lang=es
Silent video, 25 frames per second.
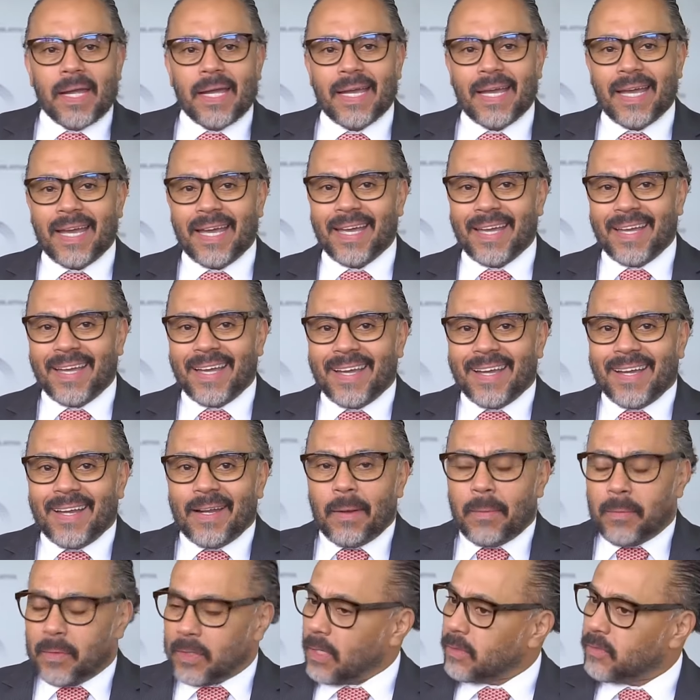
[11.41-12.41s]
eh,
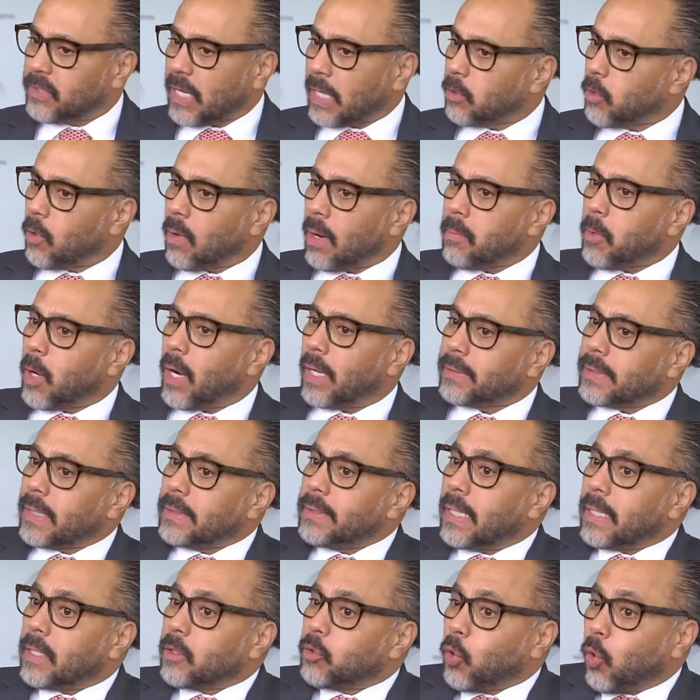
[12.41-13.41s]
ya no vamos a
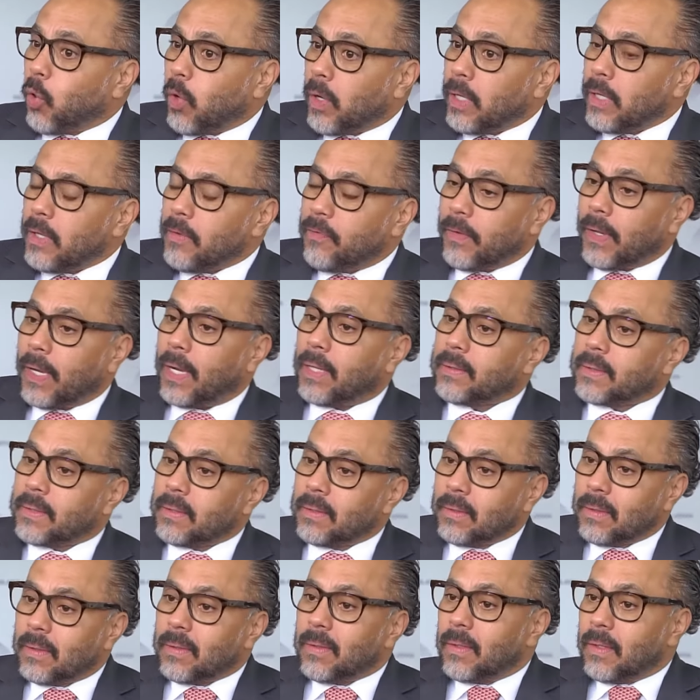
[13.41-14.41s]
tener DUI,
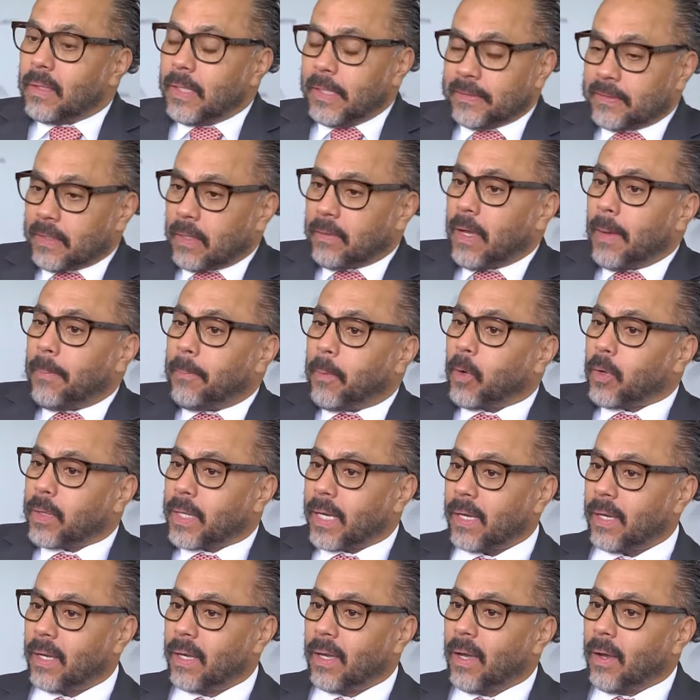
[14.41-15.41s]
fíjate. ¿Y sabes por
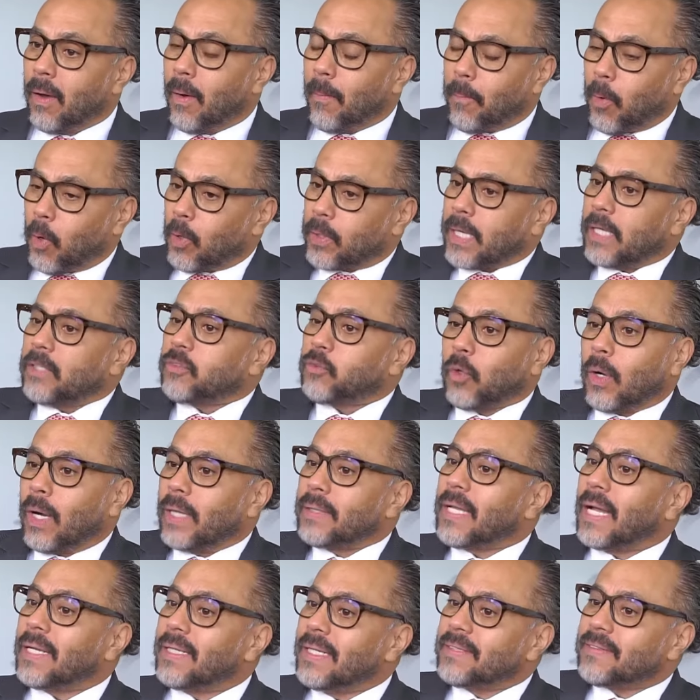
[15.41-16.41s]
qué? Porque estos
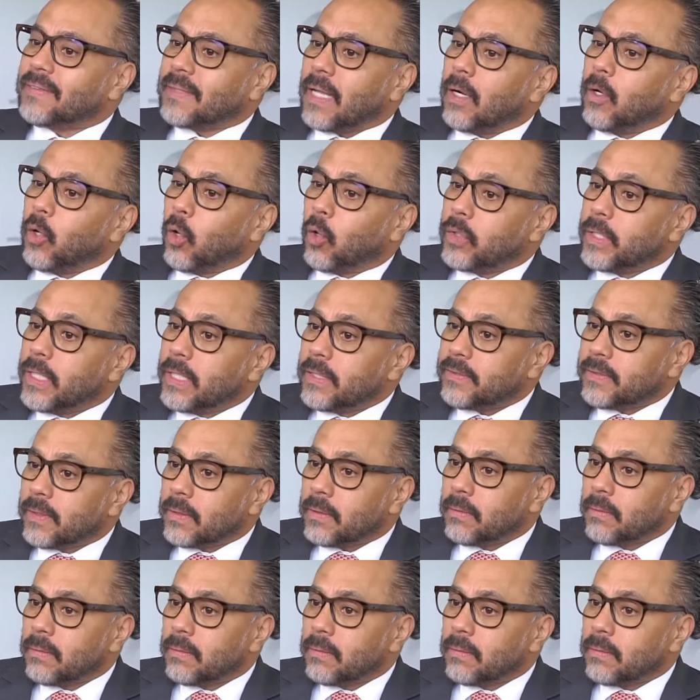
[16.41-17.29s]
analistas lo dicen,